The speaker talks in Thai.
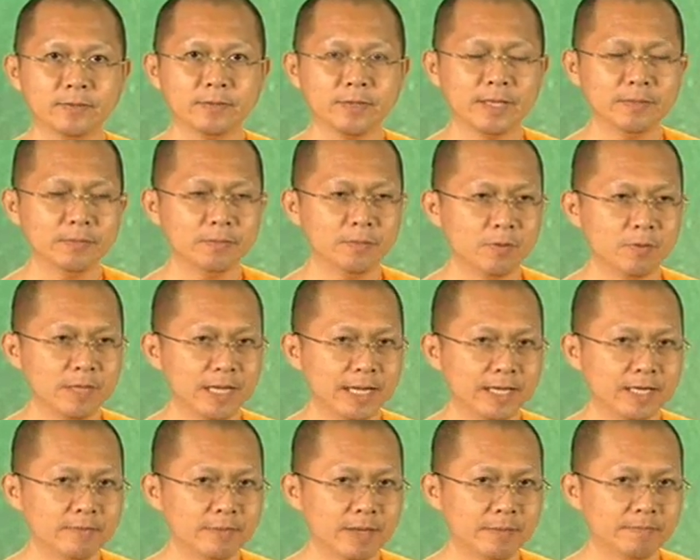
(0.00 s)
งั้นพอมีอะไร
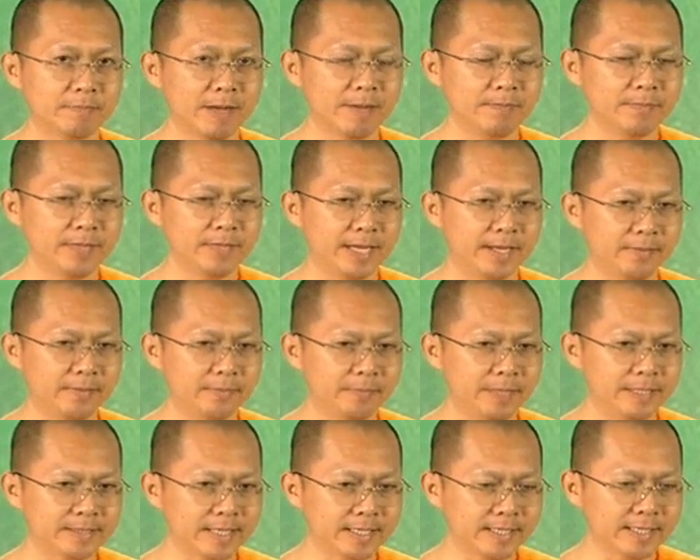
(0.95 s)
ขึ้นมาปั๊บเนี่ย
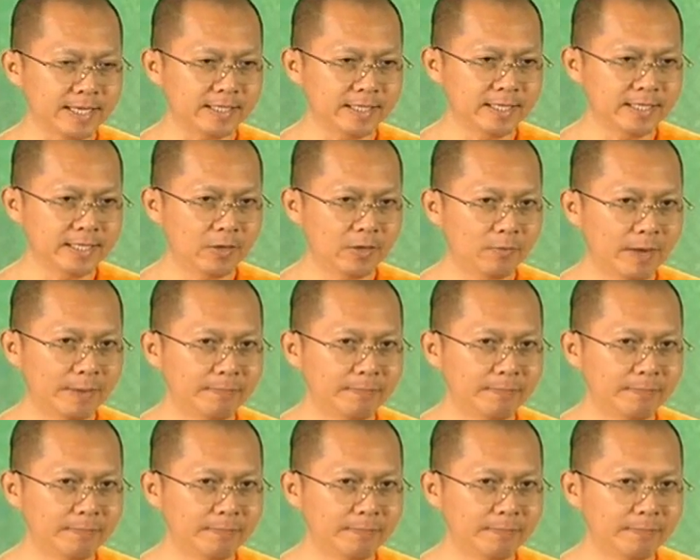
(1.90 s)
ผิดสังเกตนิดเดียวแว